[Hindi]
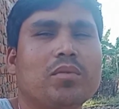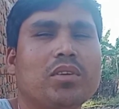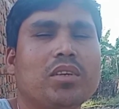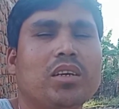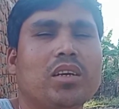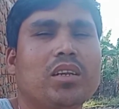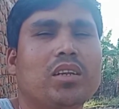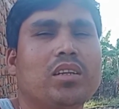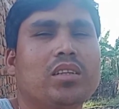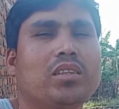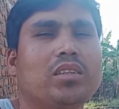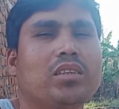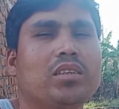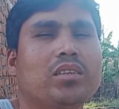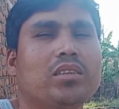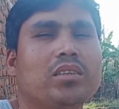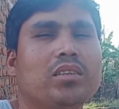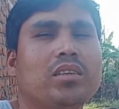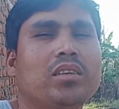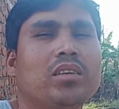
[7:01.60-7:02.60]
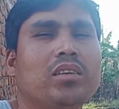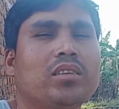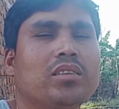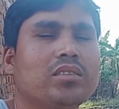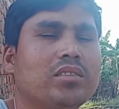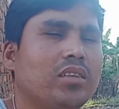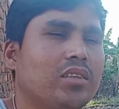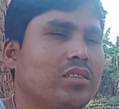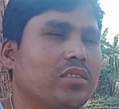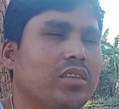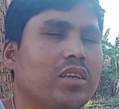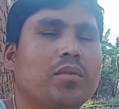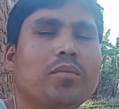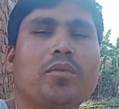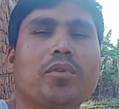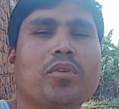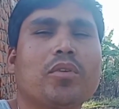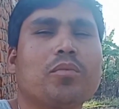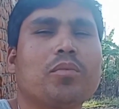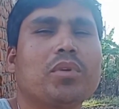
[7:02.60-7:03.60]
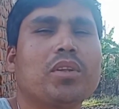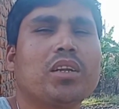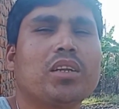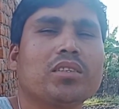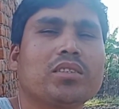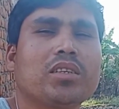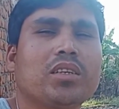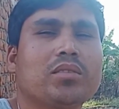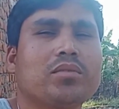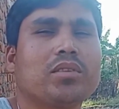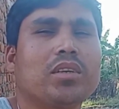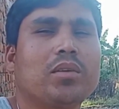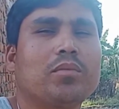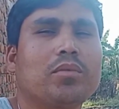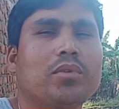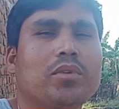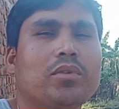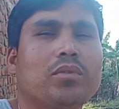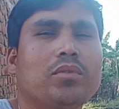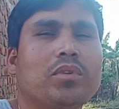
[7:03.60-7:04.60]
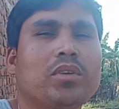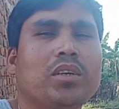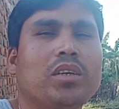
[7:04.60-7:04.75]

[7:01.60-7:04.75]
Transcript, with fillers: ही कर लेते हैं सब्सक्राइब करो फिर अनसब्सक्राइब करो